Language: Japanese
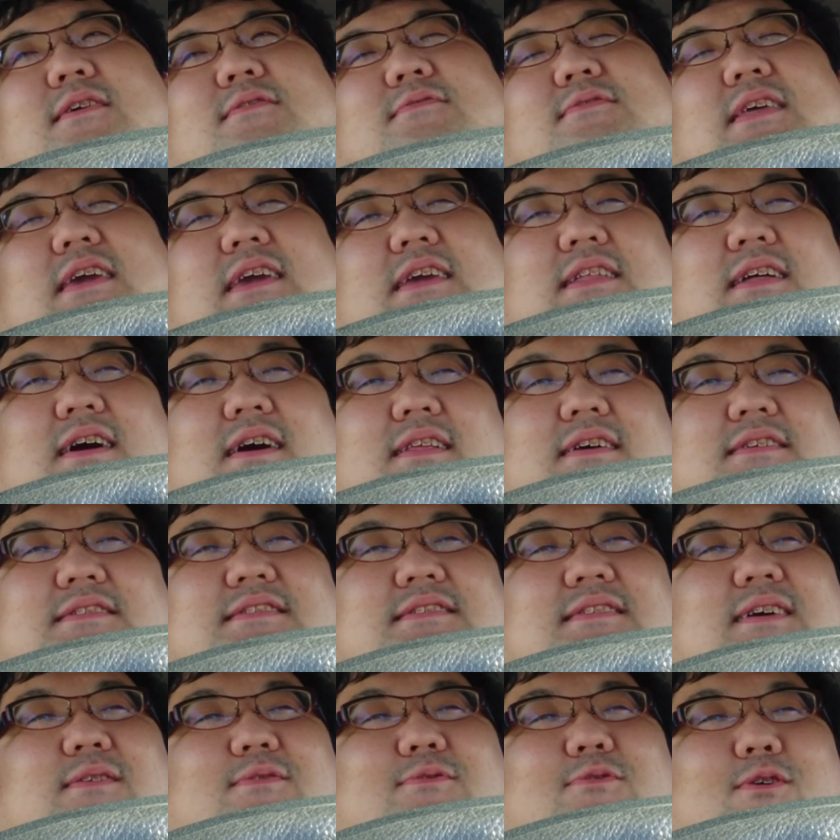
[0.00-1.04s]
学的な
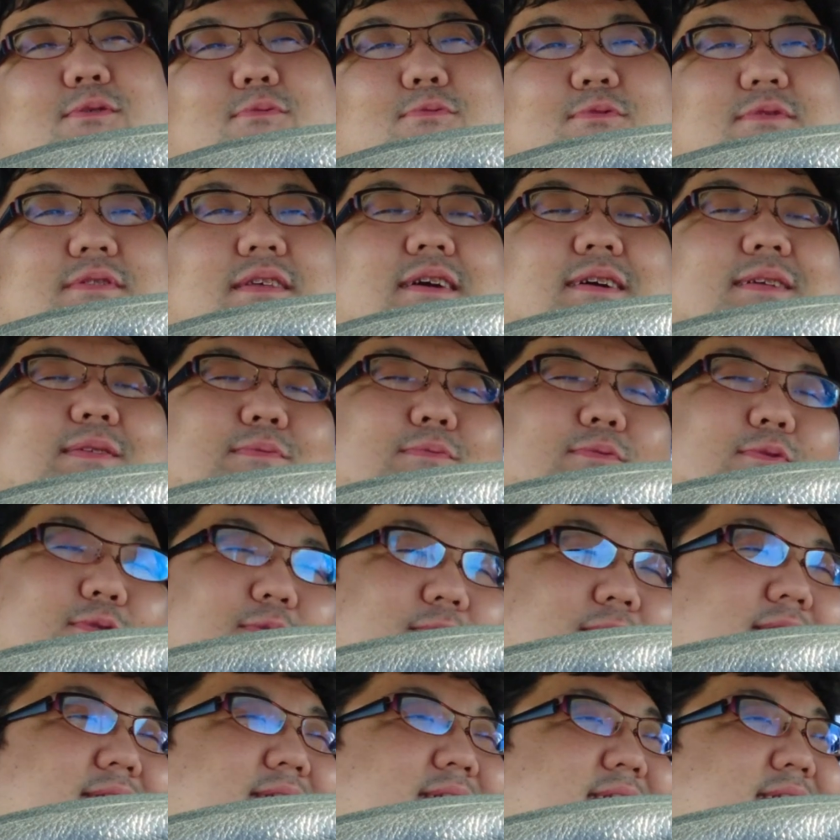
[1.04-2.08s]
話になるとは思うんだけど
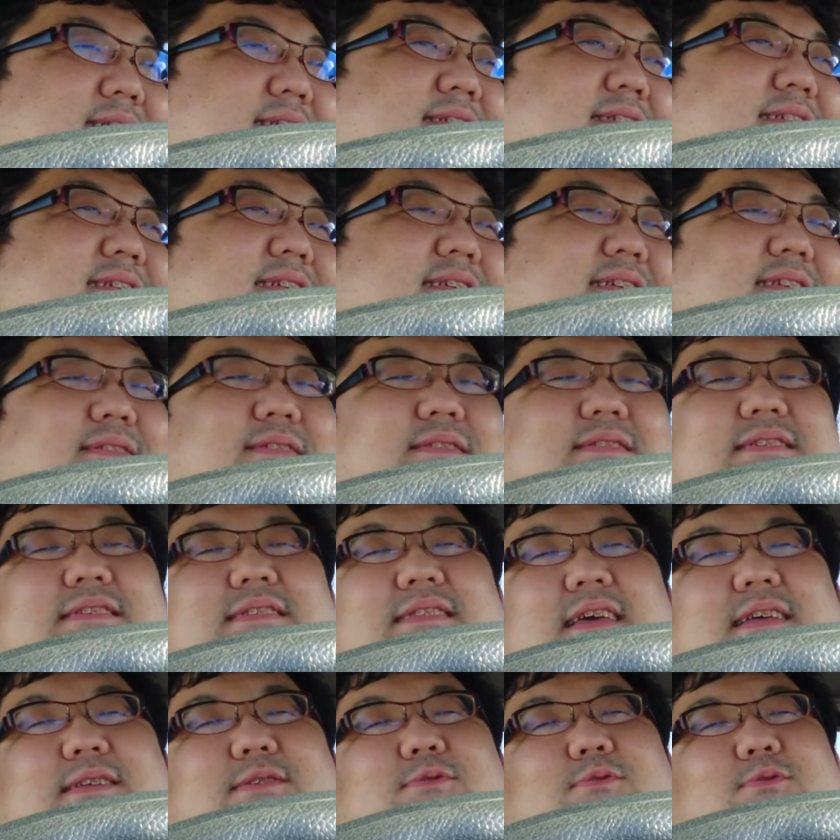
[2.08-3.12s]
につい
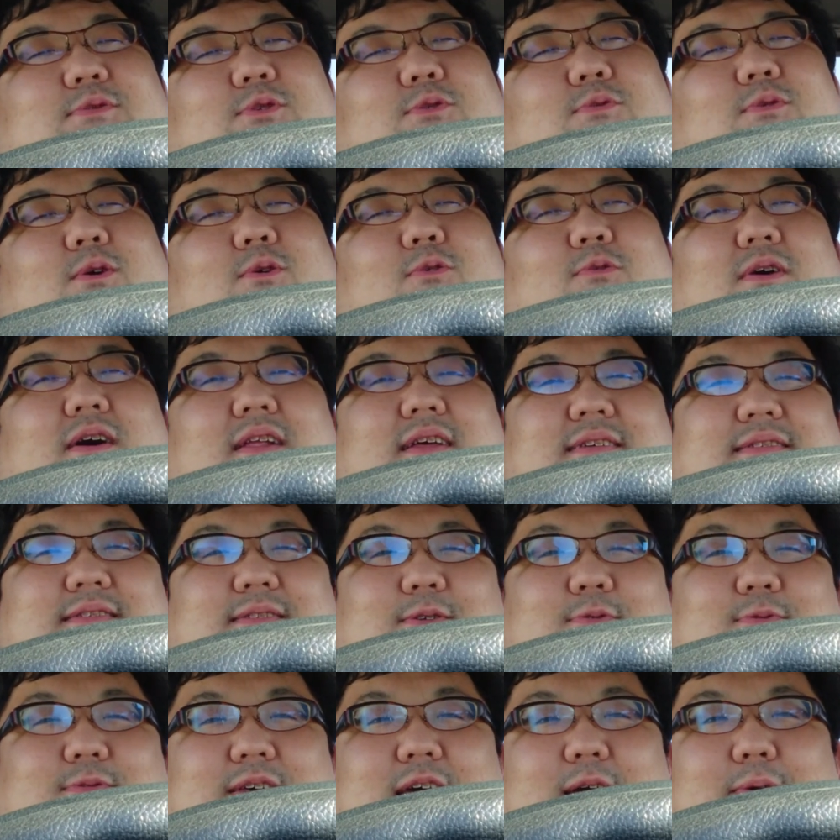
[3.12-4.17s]
てちょっと今日はお話
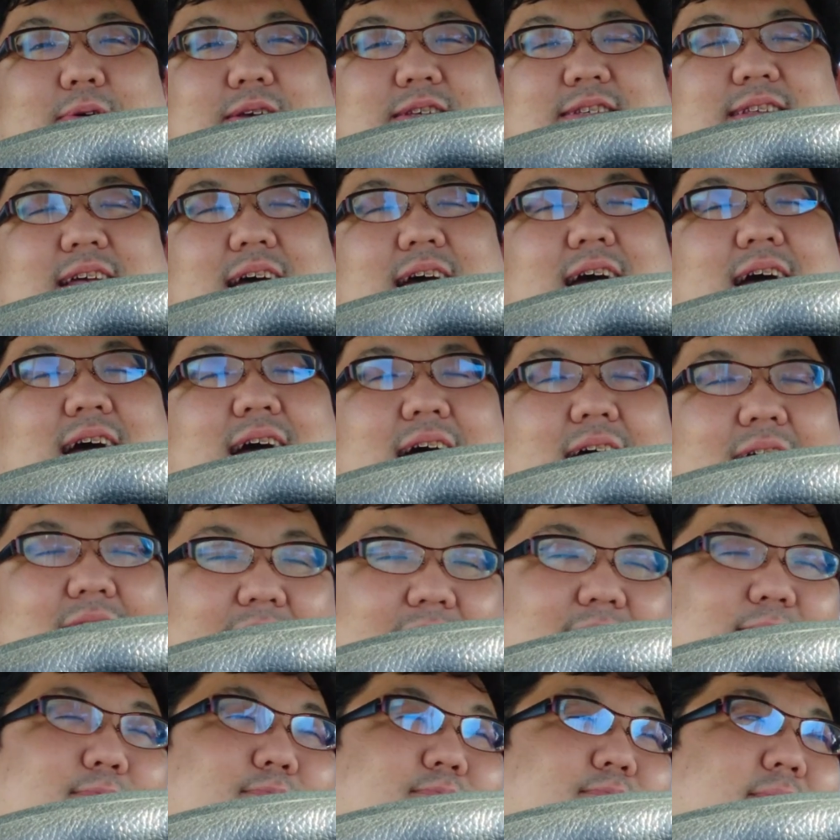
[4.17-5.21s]
でございました。は
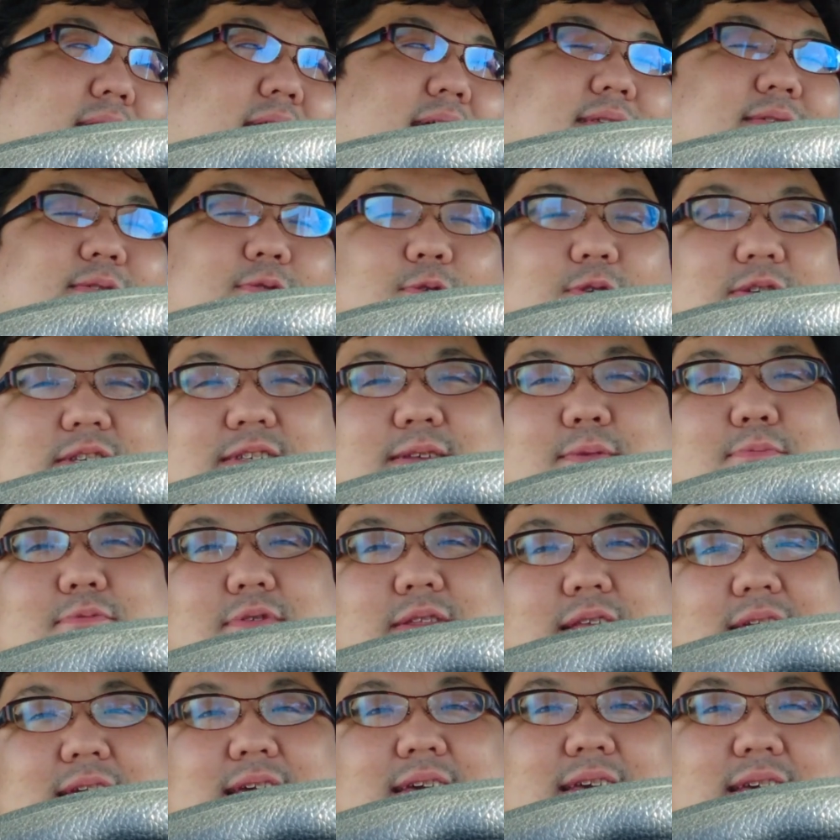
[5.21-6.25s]
い。まあ少しで
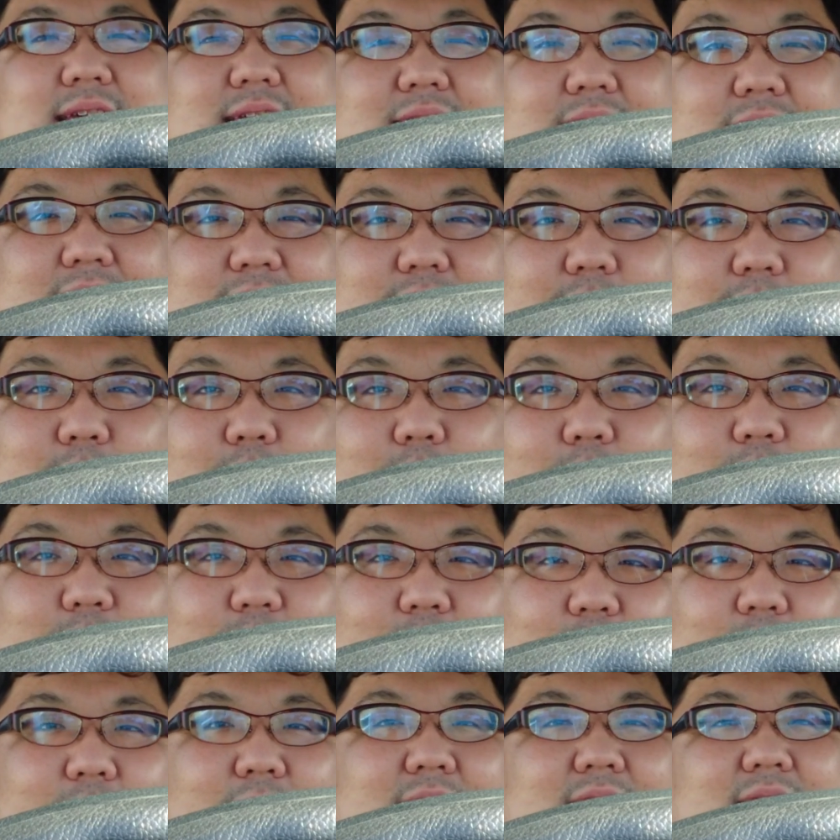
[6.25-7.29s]
もね、ちょっと本
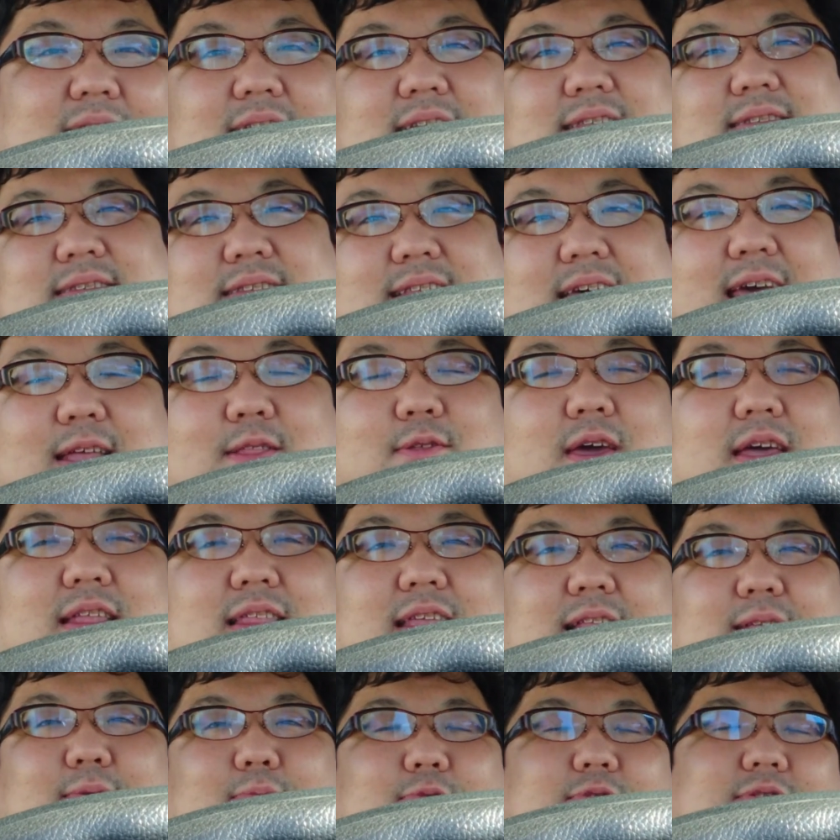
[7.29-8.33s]
当伝えるの下
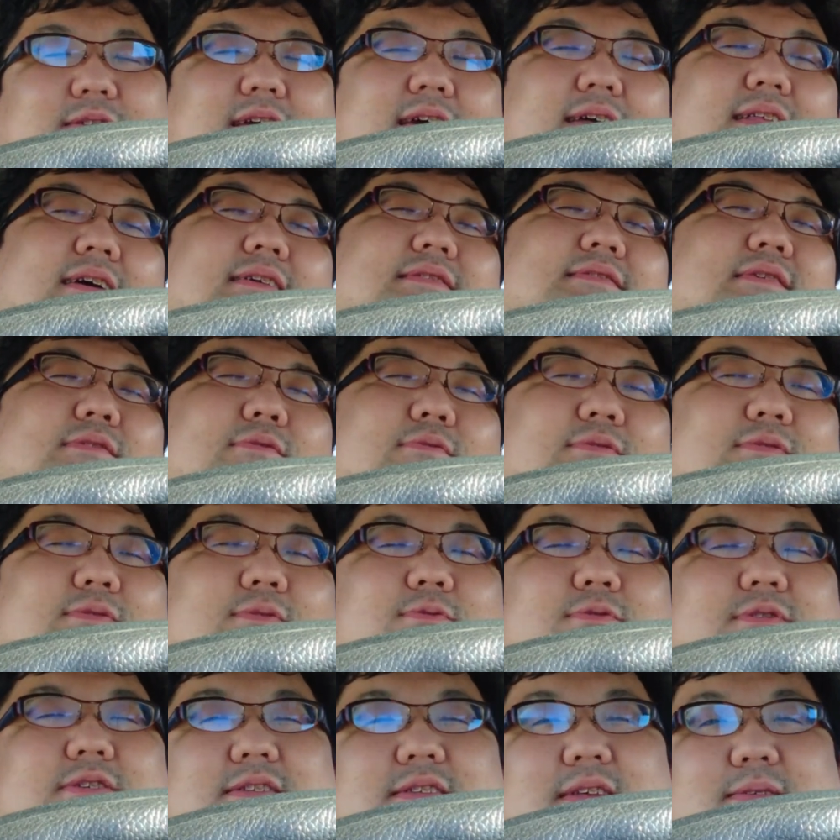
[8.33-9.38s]
手で申し訳ないですけど、
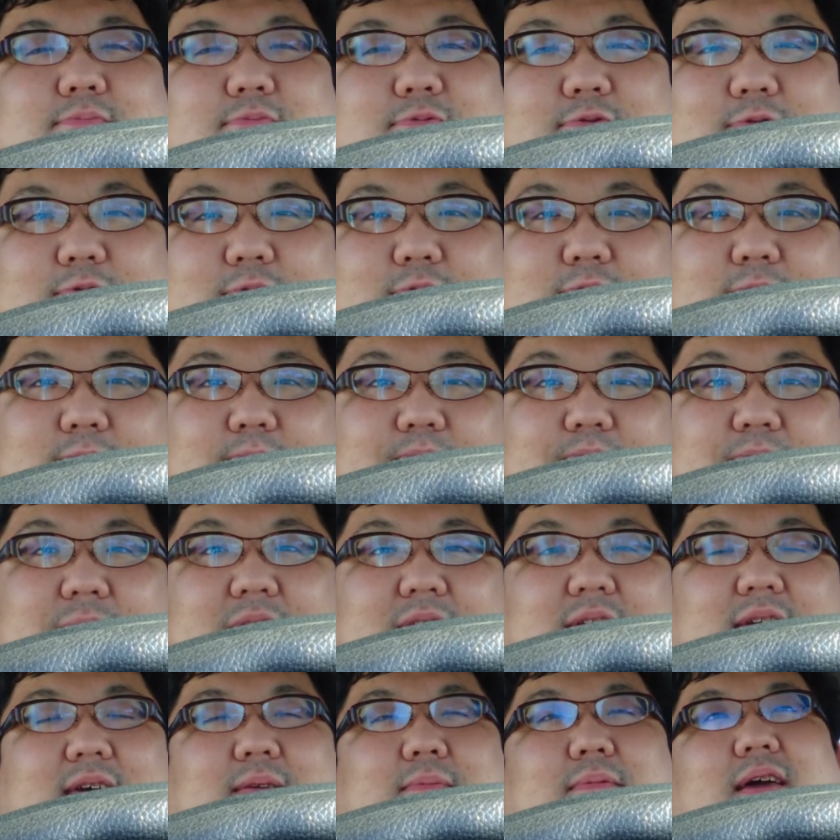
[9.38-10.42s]
少しでも
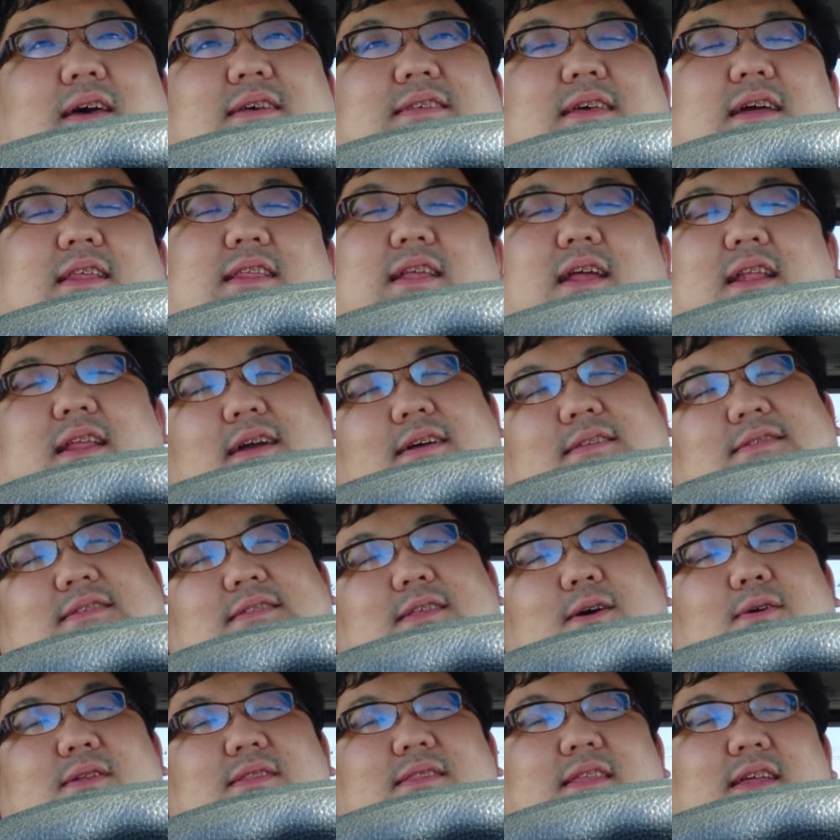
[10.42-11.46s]
皆さんに何か伝
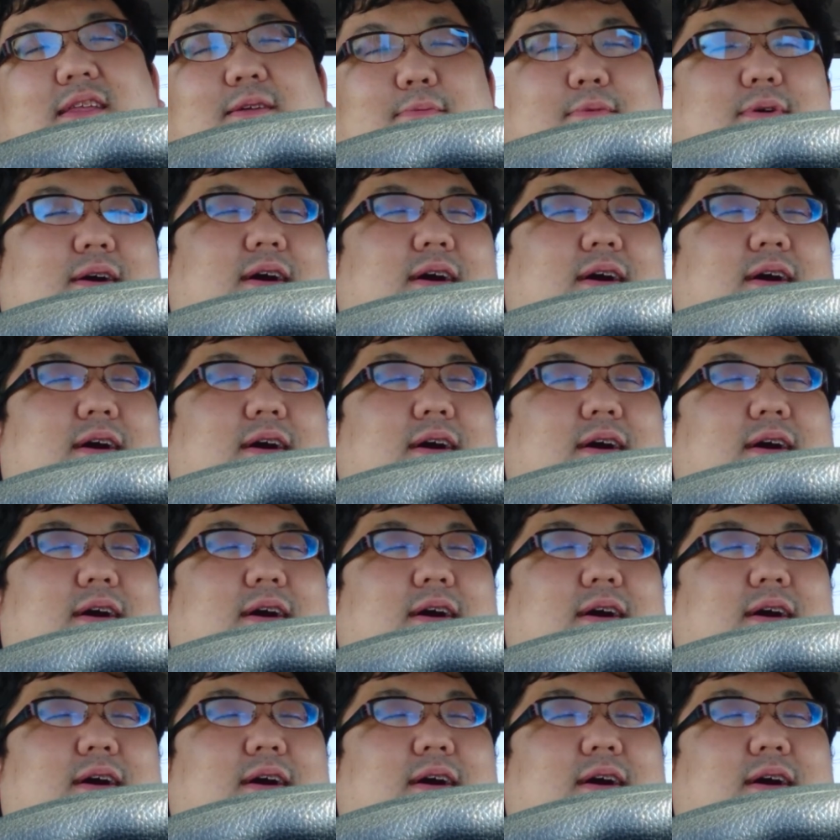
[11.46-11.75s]
わってれ